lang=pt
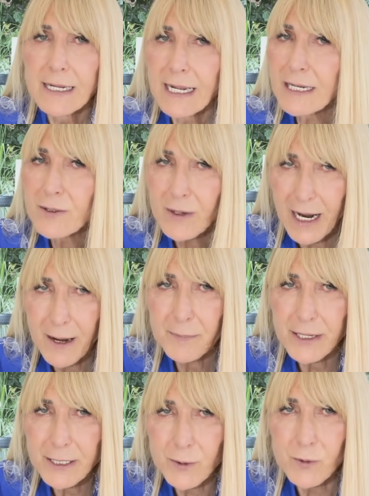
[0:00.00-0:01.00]
em lugar
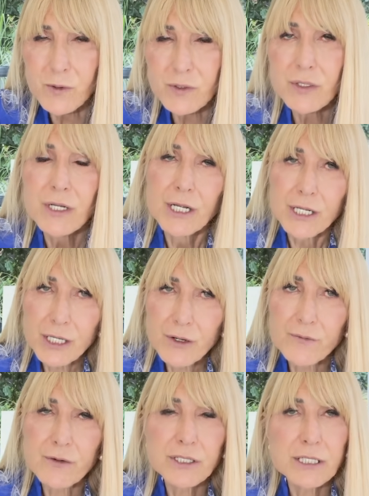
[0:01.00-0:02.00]
perigoso. E
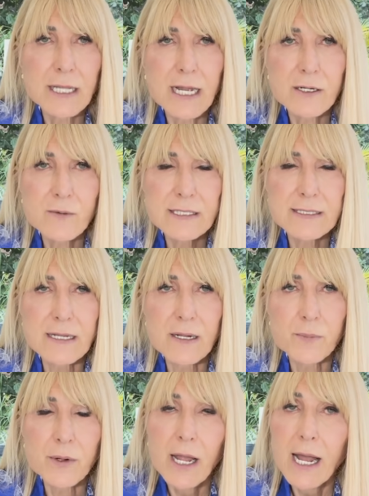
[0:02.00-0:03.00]
eu vou te dar um
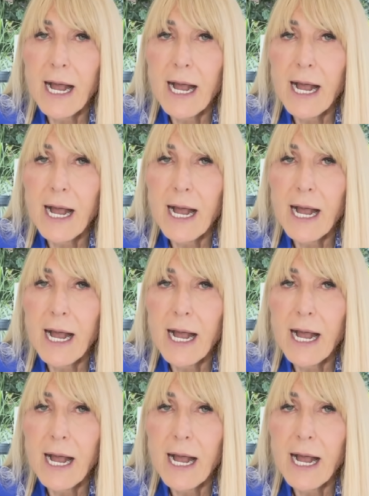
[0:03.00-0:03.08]
exemplo.